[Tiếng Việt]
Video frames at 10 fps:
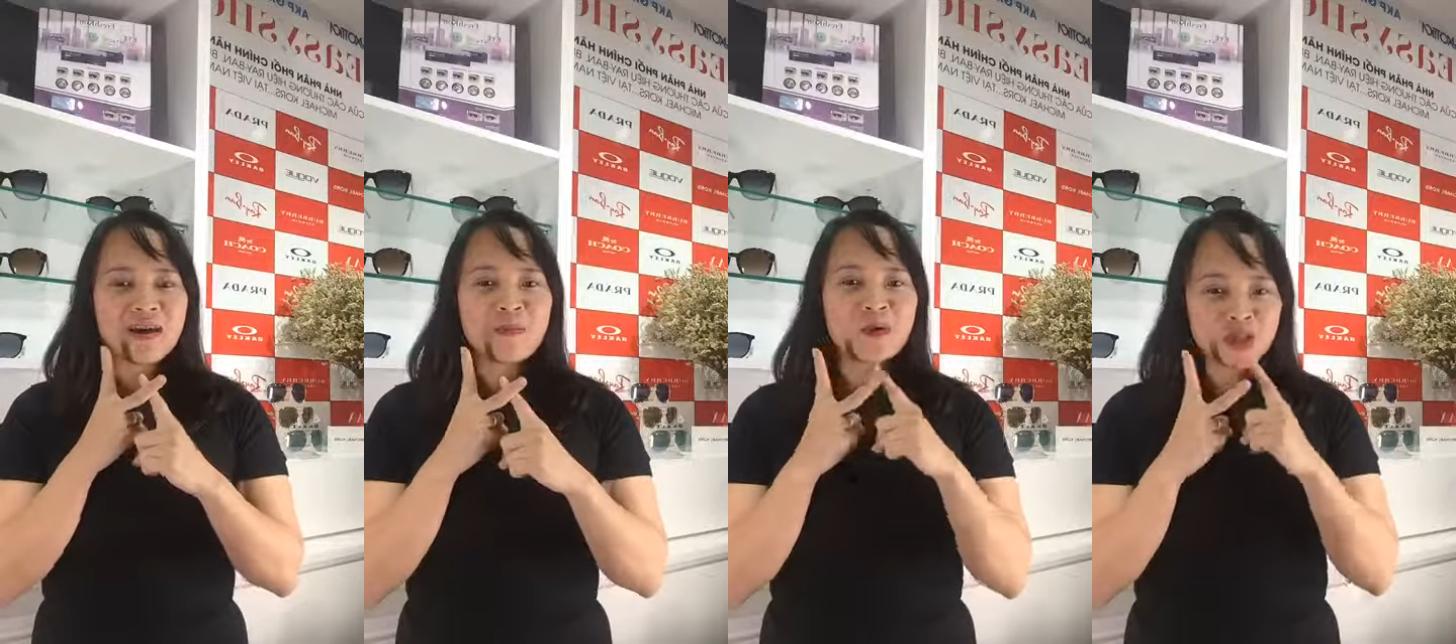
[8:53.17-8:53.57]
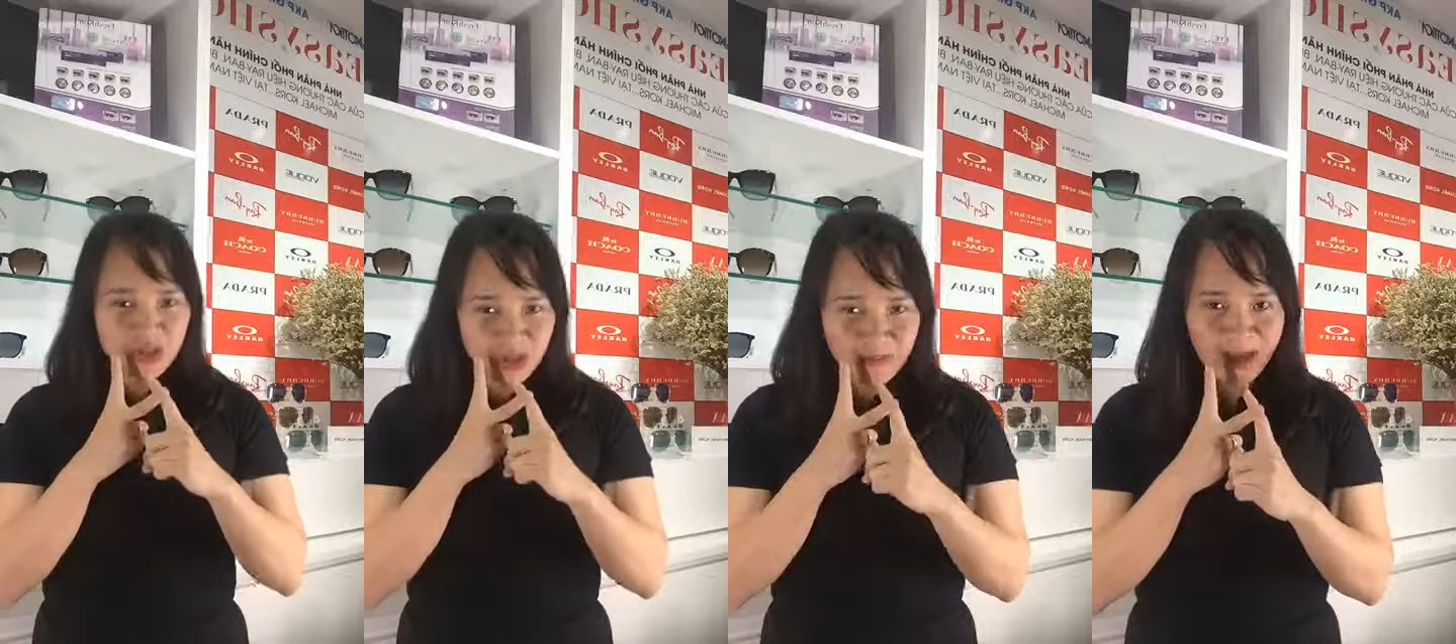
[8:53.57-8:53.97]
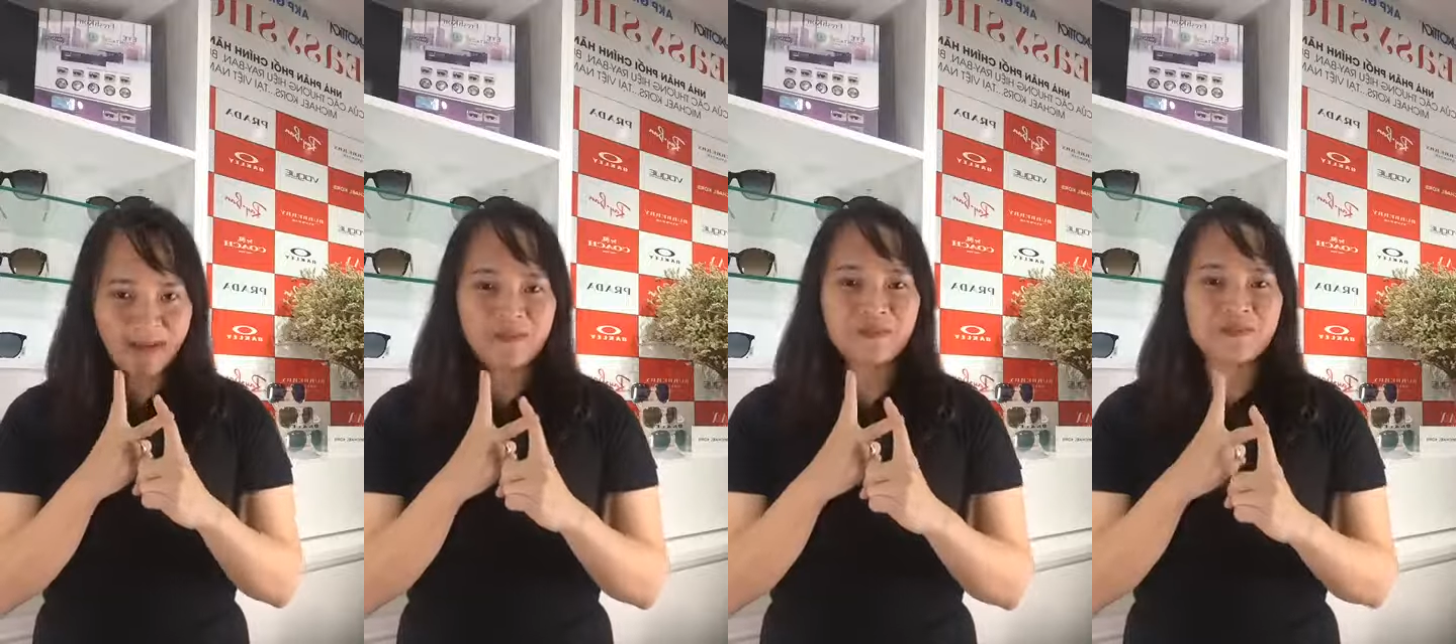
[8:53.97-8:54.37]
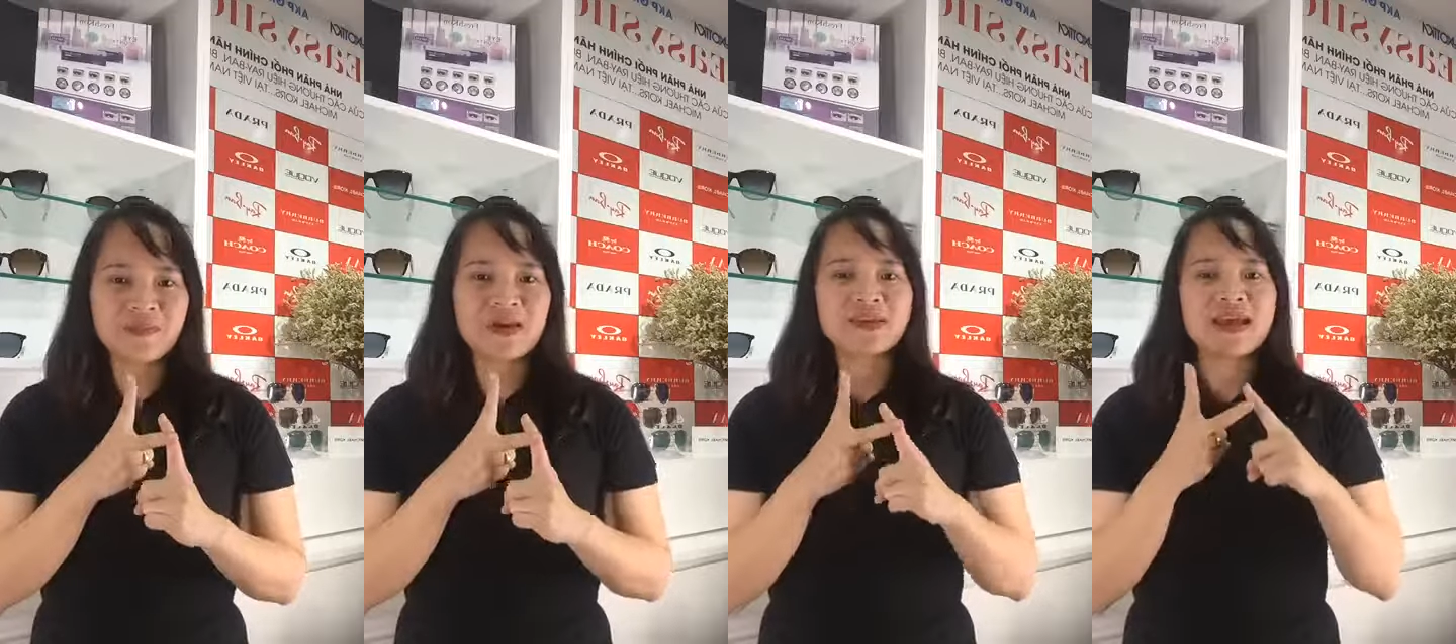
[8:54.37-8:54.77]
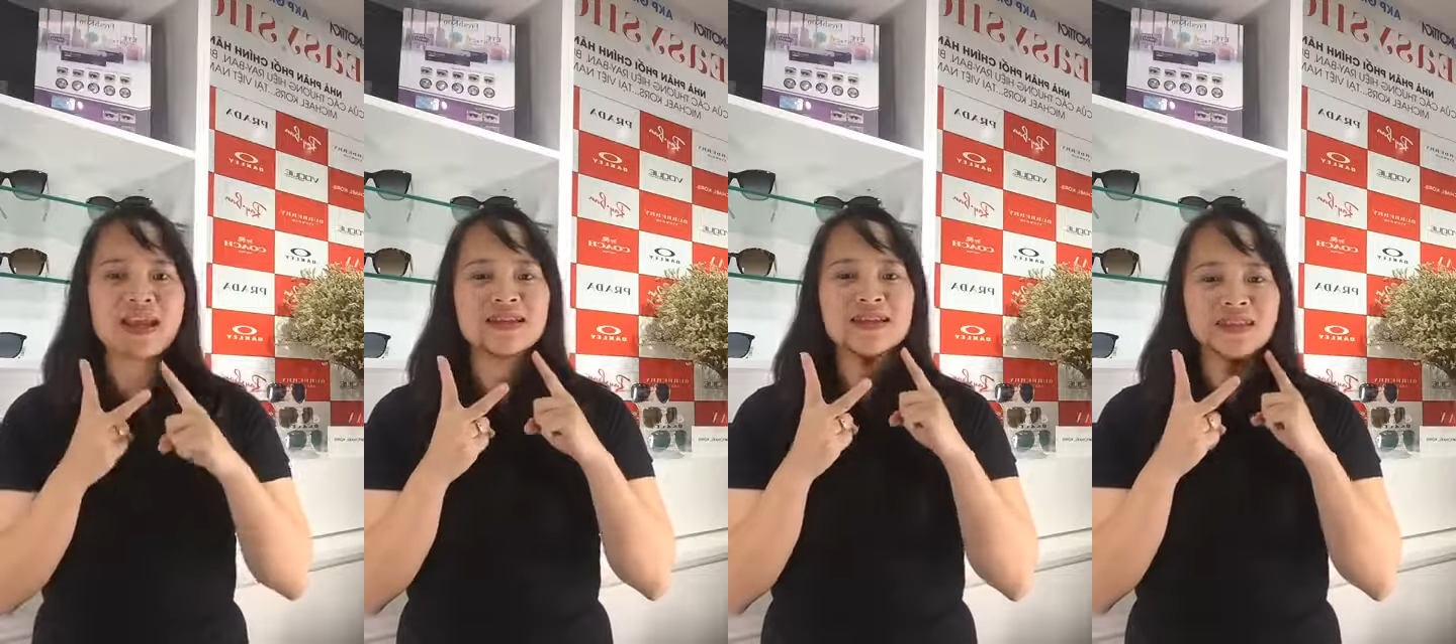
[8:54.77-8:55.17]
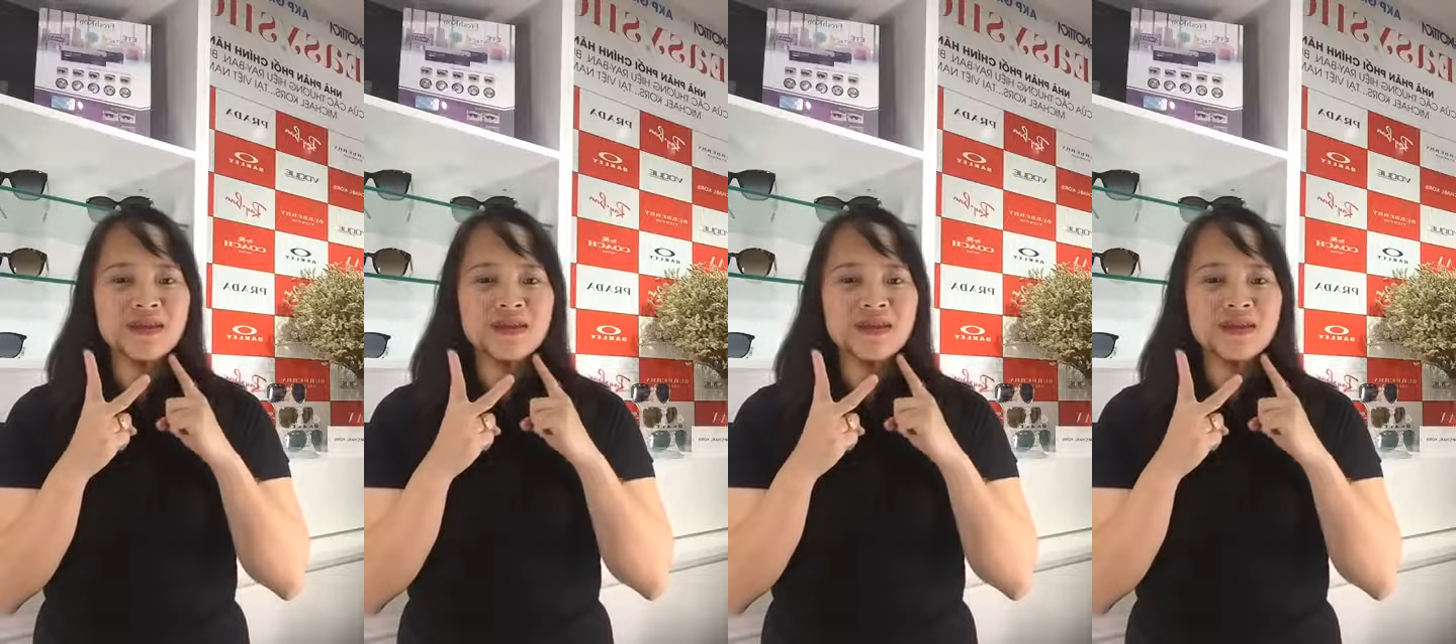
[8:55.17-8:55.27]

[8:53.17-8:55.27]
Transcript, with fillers: một uh, triệu tiền mặt. Có thể là nhận